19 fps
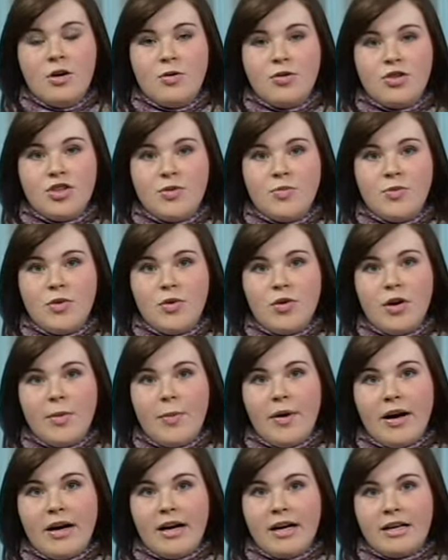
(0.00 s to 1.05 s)
очень много
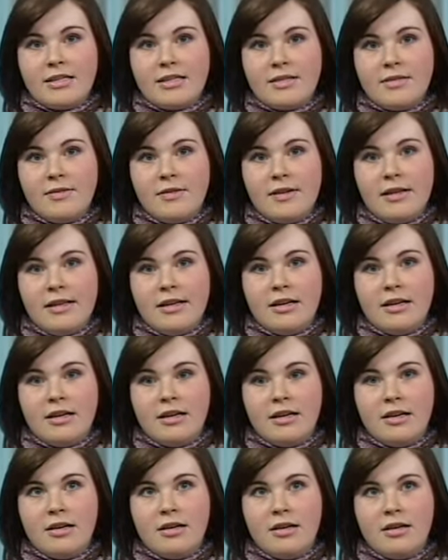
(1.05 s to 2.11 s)
показывали
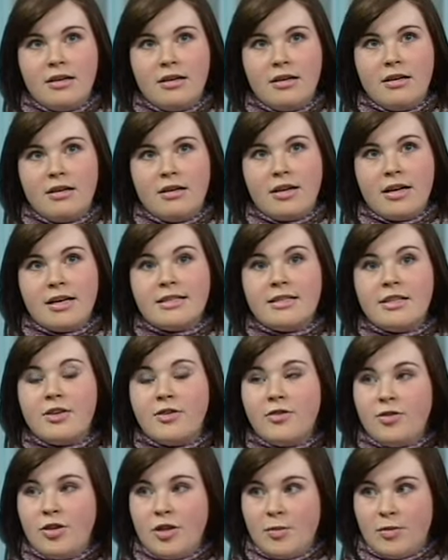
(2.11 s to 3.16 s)
разных
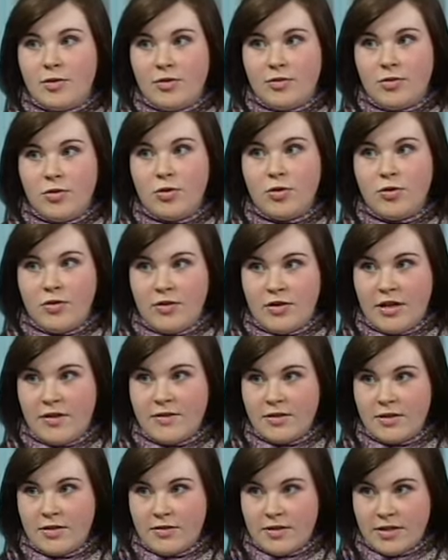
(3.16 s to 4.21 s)
фильмов
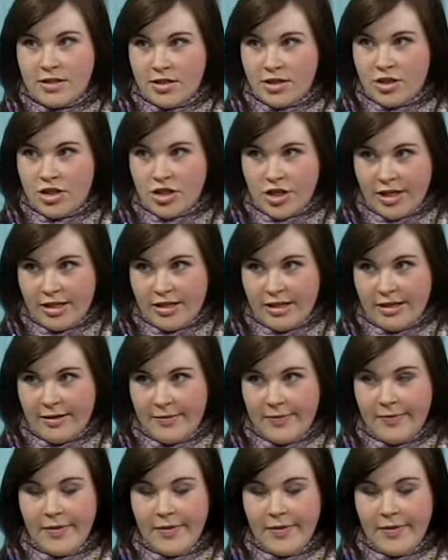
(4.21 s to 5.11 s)
духовно-нравственного содержания.